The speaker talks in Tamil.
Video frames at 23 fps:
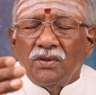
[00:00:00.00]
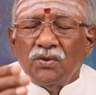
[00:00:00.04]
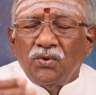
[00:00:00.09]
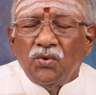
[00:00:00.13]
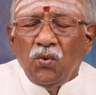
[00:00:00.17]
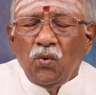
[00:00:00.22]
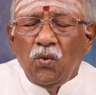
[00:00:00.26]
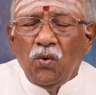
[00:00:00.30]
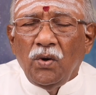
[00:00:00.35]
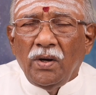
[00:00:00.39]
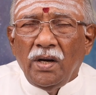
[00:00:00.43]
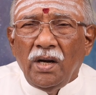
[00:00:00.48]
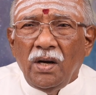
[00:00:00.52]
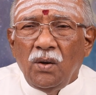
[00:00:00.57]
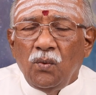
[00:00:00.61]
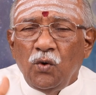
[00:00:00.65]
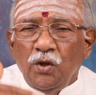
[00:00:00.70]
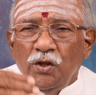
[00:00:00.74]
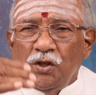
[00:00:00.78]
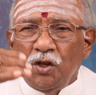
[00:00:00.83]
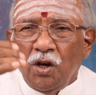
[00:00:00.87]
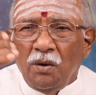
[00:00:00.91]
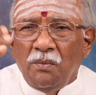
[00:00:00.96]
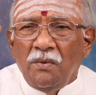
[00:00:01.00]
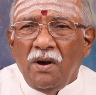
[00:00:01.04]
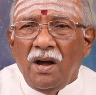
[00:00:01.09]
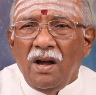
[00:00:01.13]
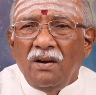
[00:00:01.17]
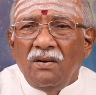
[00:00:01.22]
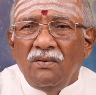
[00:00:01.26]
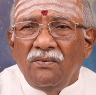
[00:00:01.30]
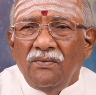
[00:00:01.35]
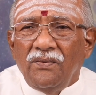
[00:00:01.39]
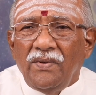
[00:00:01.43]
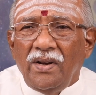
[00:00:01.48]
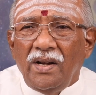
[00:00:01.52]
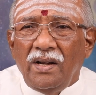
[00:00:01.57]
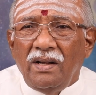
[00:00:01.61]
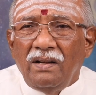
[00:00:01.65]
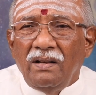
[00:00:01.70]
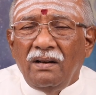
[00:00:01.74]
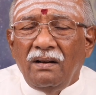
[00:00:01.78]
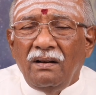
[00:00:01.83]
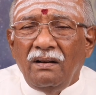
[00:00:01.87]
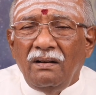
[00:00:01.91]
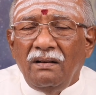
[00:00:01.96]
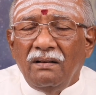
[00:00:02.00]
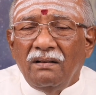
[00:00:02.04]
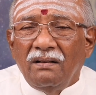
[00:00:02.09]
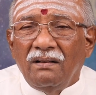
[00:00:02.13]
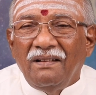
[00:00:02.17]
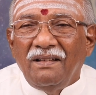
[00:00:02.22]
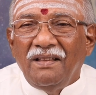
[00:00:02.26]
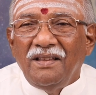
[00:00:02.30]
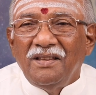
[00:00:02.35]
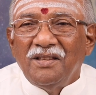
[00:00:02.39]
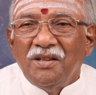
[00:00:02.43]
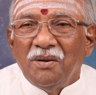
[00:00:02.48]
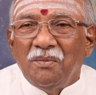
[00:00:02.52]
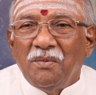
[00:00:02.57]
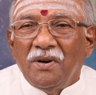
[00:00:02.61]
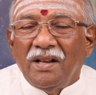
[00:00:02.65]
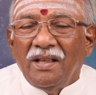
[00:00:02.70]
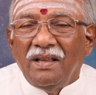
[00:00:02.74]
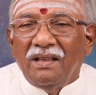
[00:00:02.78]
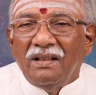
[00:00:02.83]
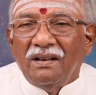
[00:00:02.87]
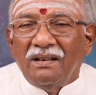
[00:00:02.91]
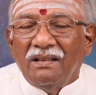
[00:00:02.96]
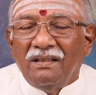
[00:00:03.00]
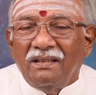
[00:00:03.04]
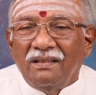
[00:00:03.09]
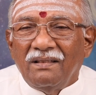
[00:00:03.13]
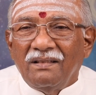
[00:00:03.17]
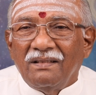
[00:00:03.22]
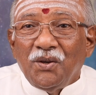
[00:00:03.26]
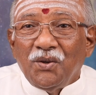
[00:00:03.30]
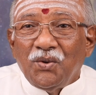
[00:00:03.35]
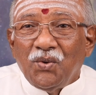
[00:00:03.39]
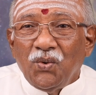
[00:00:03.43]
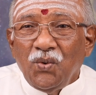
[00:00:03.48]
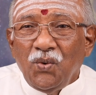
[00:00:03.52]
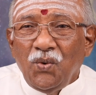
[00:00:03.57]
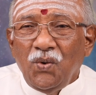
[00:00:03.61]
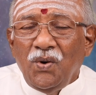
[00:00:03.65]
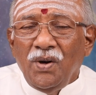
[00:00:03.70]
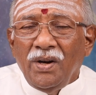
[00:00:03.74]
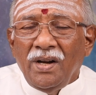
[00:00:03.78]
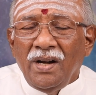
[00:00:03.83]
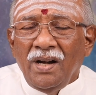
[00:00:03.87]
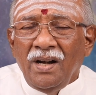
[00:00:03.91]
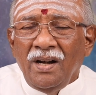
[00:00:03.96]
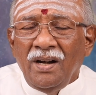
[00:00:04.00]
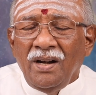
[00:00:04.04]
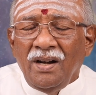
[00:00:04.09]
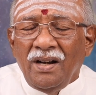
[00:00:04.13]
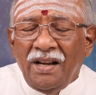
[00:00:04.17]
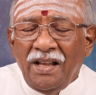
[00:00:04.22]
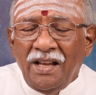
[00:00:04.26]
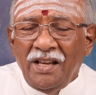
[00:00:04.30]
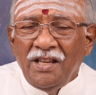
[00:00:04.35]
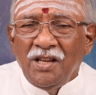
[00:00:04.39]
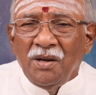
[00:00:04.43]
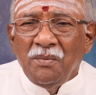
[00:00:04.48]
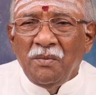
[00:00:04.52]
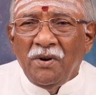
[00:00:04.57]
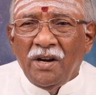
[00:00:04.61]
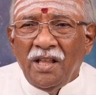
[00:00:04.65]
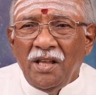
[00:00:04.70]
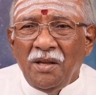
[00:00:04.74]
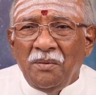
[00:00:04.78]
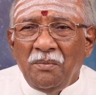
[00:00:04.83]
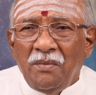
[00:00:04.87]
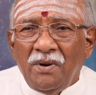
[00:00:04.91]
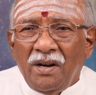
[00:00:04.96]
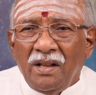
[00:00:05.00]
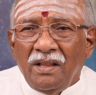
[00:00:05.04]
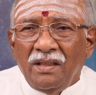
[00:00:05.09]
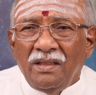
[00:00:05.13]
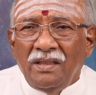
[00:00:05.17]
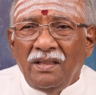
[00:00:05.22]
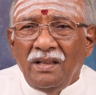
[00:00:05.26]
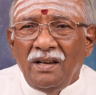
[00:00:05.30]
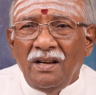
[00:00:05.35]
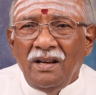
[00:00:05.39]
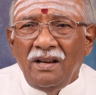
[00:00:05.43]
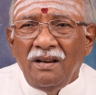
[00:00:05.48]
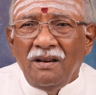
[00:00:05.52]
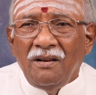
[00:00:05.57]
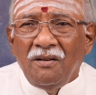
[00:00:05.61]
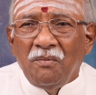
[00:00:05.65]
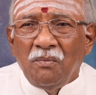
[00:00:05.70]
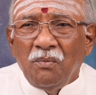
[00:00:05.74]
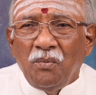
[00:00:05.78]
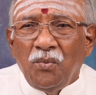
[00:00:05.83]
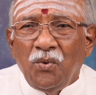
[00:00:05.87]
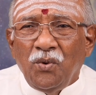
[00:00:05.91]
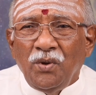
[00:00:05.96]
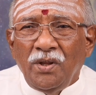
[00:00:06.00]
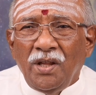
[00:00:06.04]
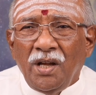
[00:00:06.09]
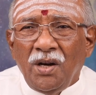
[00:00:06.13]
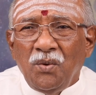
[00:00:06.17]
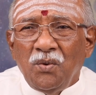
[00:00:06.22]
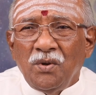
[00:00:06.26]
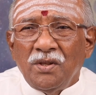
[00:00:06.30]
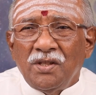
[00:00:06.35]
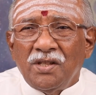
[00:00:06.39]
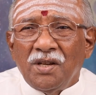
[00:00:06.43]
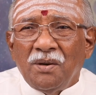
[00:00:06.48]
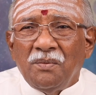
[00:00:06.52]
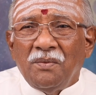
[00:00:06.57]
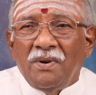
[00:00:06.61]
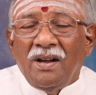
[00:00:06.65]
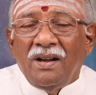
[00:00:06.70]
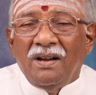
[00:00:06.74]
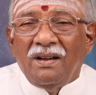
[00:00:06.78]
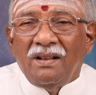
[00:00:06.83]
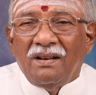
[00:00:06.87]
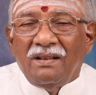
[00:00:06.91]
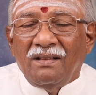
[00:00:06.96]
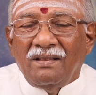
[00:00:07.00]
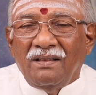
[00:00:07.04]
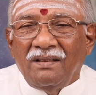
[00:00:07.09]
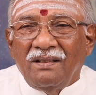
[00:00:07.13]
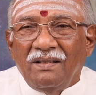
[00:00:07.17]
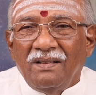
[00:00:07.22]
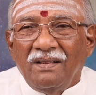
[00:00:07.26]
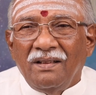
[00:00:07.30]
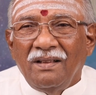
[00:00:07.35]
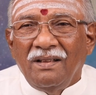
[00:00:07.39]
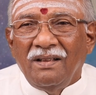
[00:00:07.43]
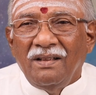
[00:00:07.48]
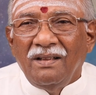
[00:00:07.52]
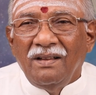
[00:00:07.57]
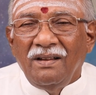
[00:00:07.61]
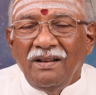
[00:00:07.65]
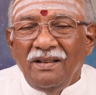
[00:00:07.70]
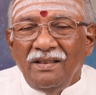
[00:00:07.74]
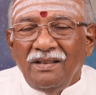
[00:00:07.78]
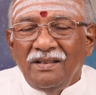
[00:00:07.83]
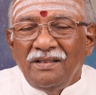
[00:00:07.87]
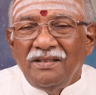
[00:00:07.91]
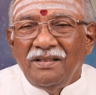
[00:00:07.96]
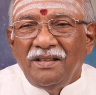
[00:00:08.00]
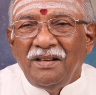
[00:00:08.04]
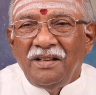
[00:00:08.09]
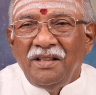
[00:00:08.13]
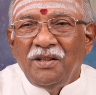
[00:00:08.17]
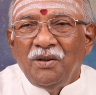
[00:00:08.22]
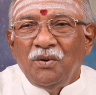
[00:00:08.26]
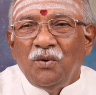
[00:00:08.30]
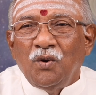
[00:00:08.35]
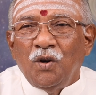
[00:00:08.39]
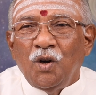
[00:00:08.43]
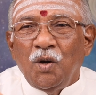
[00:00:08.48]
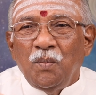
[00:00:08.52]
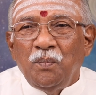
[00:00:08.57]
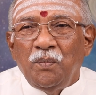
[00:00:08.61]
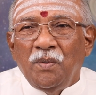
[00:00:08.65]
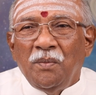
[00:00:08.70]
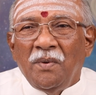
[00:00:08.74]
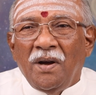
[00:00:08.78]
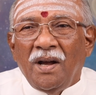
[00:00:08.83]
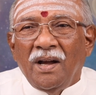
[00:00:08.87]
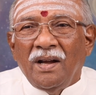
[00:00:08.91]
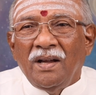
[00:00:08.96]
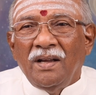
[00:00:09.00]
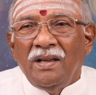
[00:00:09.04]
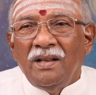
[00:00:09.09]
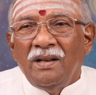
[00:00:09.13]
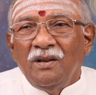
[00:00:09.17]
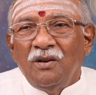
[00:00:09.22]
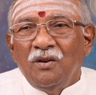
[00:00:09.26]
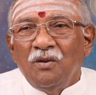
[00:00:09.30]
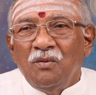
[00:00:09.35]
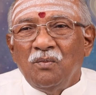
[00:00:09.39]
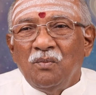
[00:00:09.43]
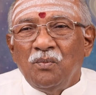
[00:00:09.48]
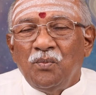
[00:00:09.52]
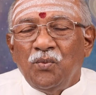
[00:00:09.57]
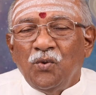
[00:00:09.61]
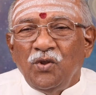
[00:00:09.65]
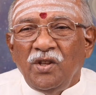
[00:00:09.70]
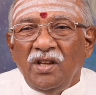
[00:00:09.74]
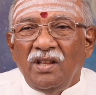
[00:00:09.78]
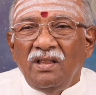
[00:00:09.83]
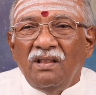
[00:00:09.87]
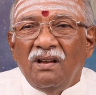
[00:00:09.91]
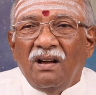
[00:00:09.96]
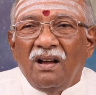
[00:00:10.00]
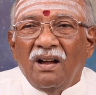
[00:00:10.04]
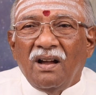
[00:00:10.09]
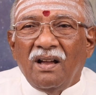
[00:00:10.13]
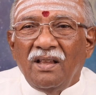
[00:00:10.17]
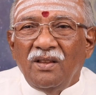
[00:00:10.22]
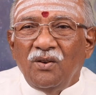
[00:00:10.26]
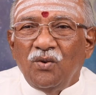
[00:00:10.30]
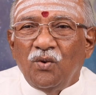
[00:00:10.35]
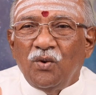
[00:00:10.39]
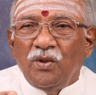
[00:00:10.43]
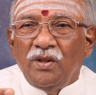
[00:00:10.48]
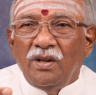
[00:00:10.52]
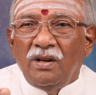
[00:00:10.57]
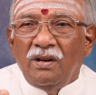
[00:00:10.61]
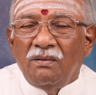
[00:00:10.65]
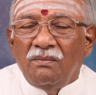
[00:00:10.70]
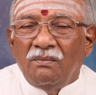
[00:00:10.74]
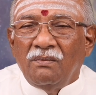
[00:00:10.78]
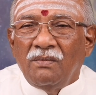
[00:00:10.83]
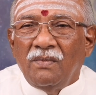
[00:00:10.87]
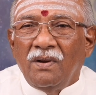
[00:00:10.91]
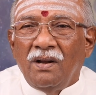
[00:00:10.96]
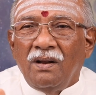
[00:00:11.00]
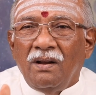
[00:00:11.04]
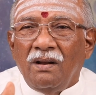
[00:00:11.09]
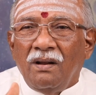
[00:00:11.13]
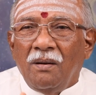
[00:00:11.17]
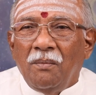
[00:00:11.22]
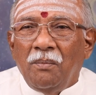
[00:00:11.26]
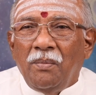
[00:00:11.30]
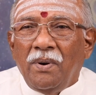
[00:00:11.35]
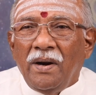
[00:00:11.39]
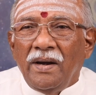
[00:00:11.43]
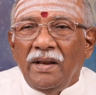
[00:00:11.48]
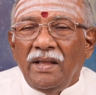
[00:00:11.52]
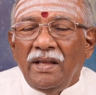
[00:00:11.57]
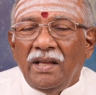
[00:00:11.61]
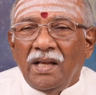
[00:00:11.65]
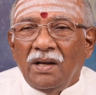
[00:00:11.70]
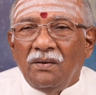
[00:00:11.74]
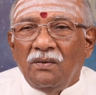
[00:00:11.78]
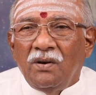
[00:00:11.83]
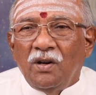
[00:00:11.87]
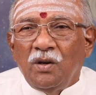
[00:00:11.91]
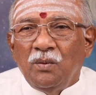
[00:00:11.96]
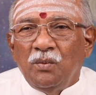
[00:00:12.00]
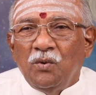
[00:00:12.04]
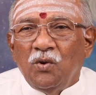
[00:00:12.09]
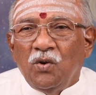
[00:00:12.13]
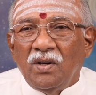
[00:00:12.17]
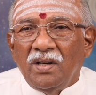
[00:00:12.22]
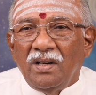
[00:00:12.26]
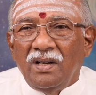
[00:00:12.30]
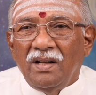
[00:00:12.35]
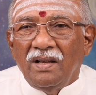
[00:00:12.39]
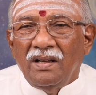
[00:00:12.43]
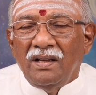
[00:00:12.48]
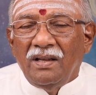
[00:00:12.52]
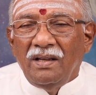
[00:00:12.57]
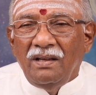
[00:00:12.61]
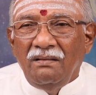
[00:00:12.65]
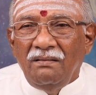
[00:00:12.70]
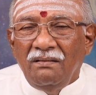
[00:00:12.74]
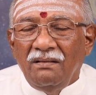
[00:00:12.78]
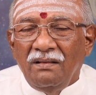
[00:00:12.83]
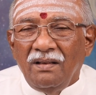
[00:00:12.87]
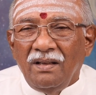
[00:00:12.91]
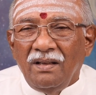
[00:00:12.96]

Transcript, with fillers: சுக்கரன் உச்சமாகும் வீட்டில் நீச்சமடைகிறது சுக்கரன் நீச்சமடையும் இடத்தில் புதன் உச்சமாகிறது இது சிறிது குழப்பமாக இருக்கும் புதிதாக ஜோதிடம் படிக்க வருபவர்களுக்கு